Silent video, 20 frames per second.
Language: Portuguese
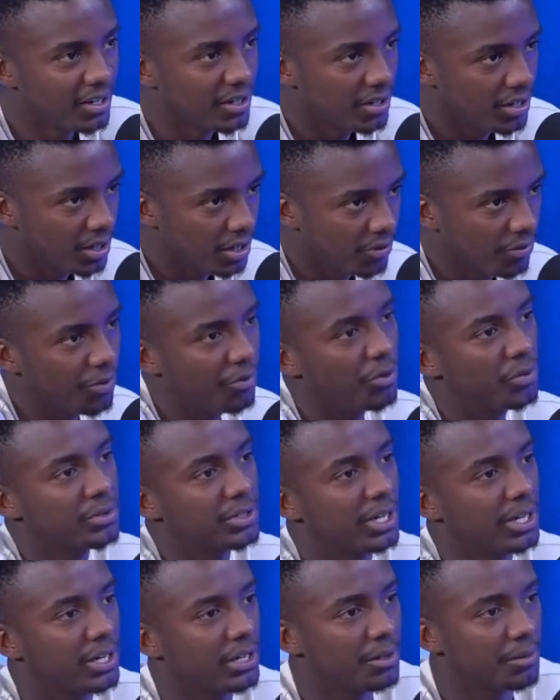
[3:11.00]
Eu vou
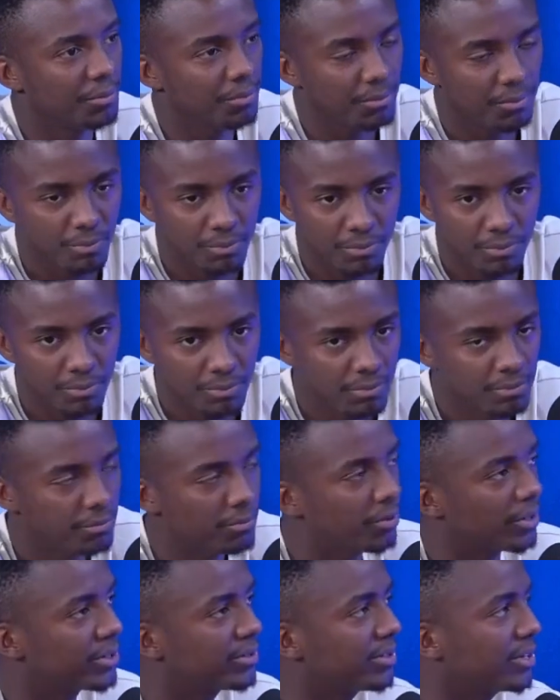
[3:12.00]
voltar.
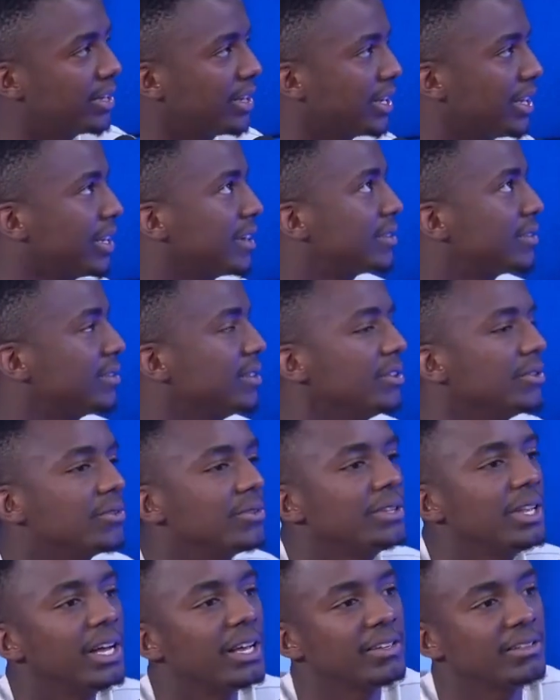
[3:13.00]
Pode ser daqui a 5,
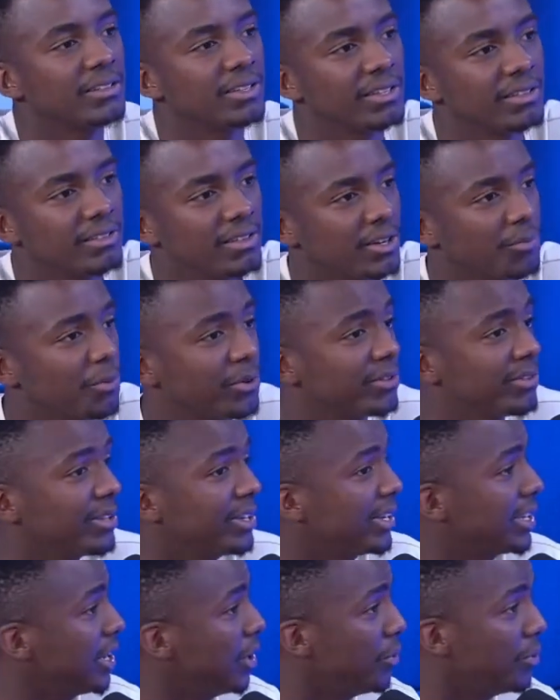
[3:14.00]
10, 15 anos, pode ser
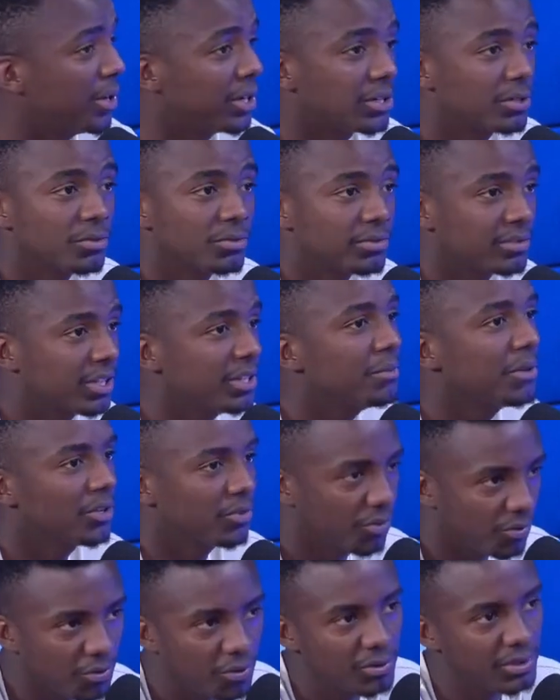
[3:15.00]
daqui a um ano, não sei, mas eu
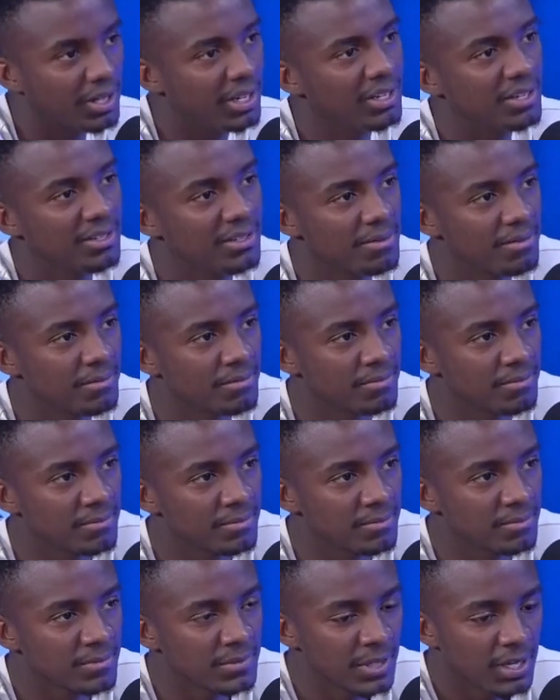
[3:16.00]
vou voltar.
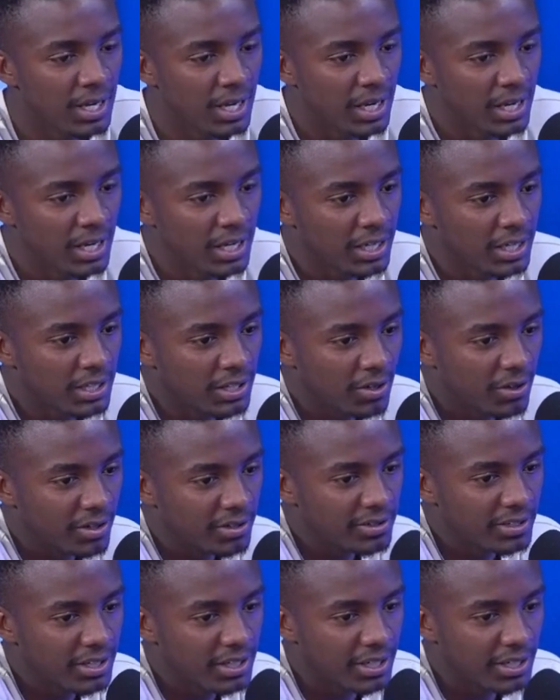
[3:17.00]
Então,
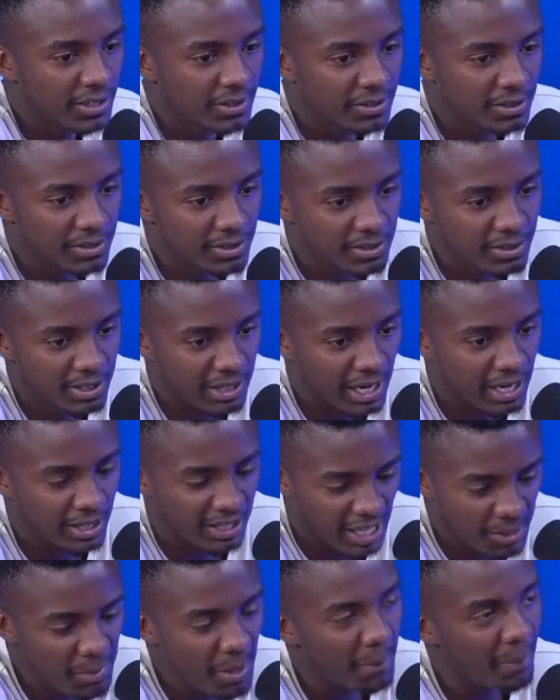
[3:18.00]
assim, claro,
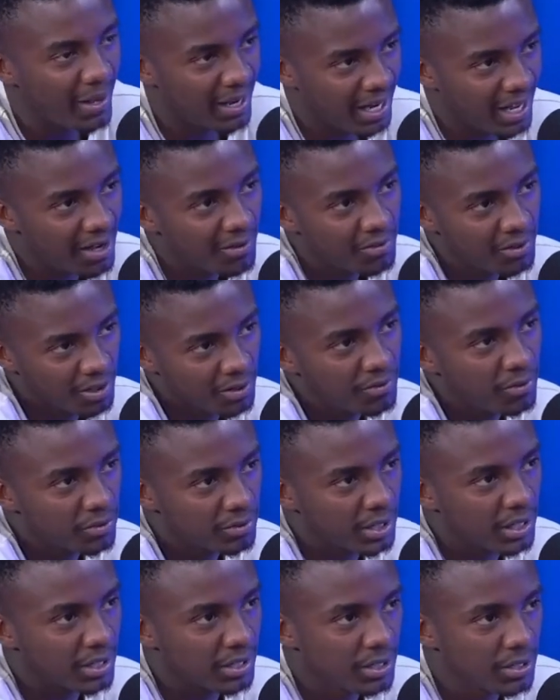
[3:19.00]
dei minha palavra que
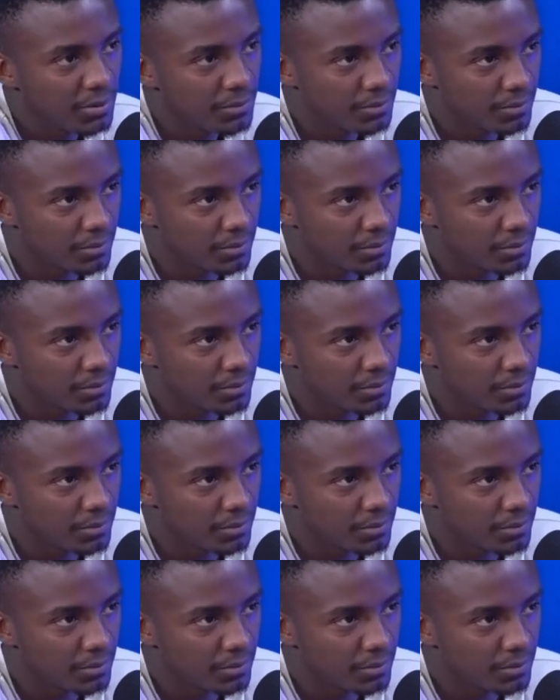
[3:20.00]
voltaria.